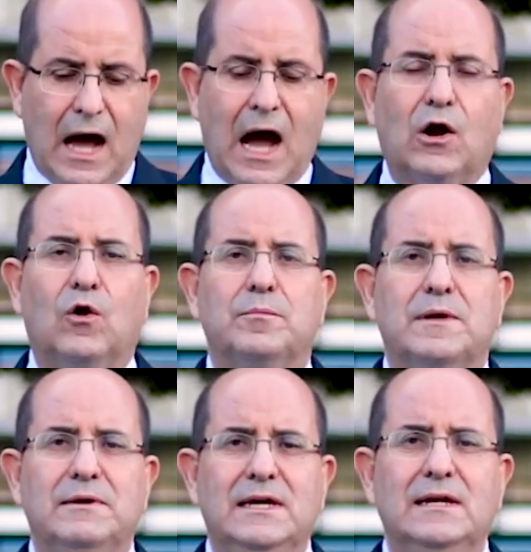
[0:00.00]
a
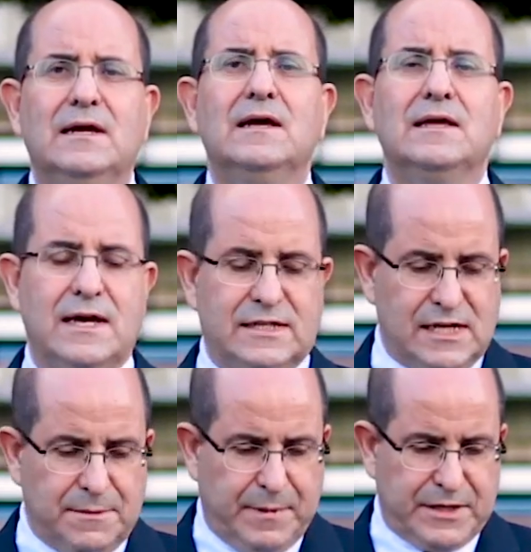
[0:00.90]
convivir y a
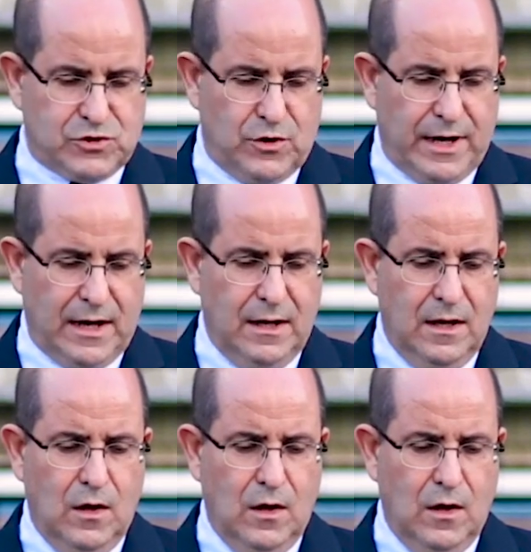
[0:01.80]
ser persona.